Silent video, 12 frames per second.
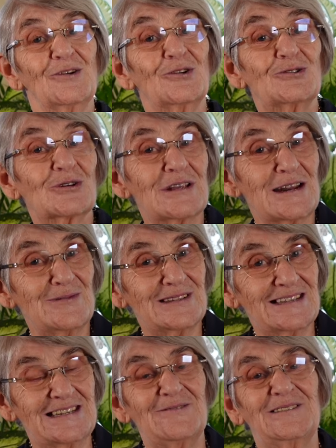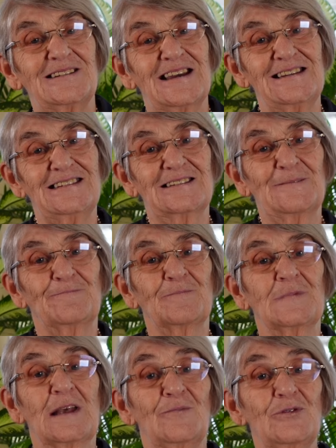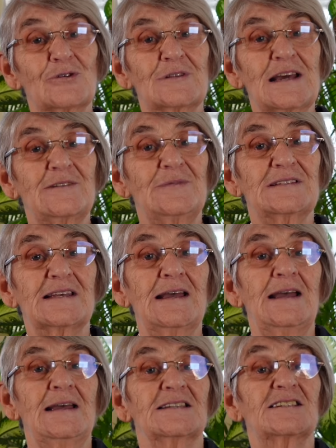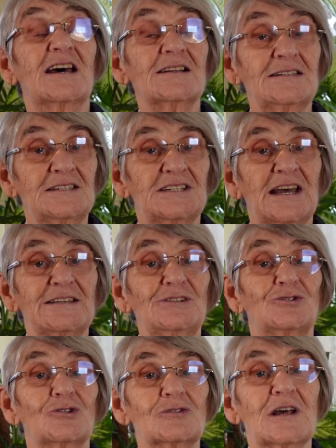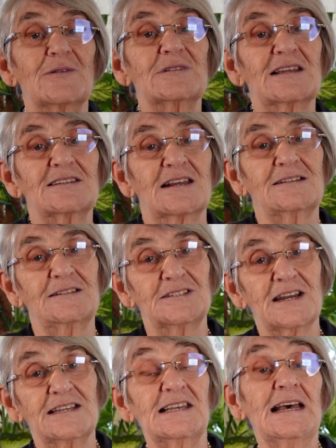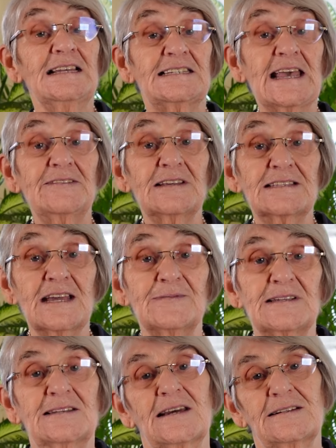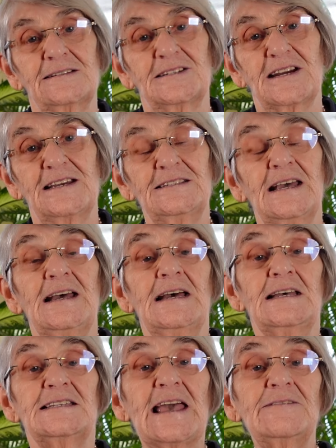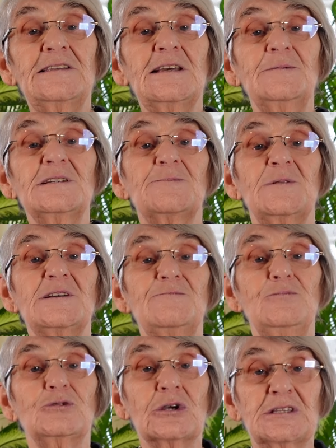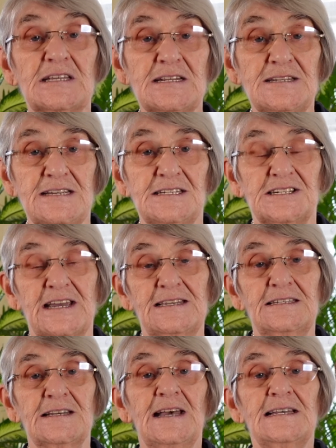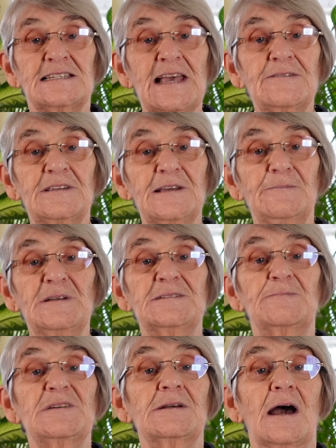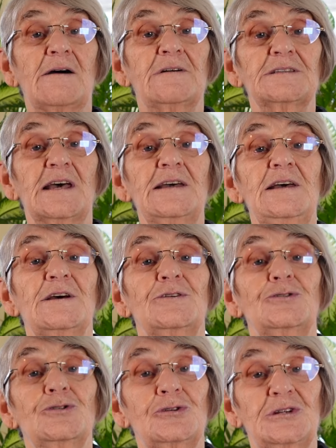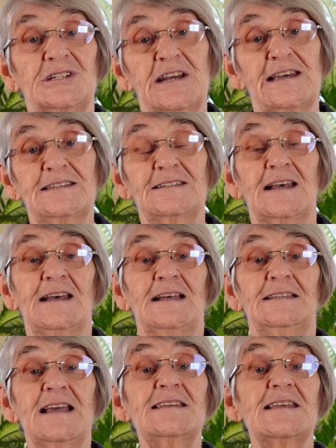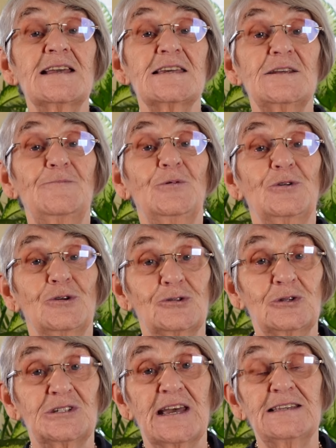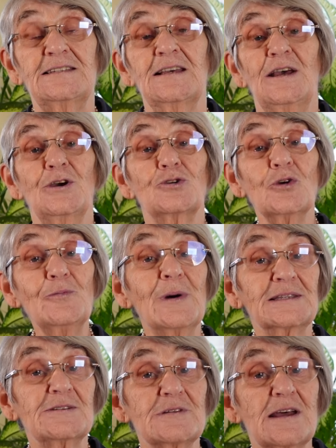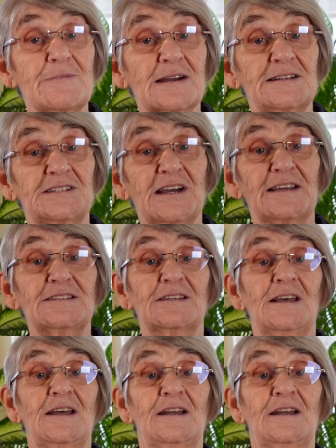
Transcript: Küçüklerimizi seveceğiz. Büyüklerimize sarılacağız, çocuklarımıza sarılacağız, sevdiklerimize sarılacağız. Sevdiğimiz bir müzik dinleyeceğiz. Sevdiğimiz bir havada yürüyeceğiz. Denize girip yüzeceğiz. Gün batımına bakacağız.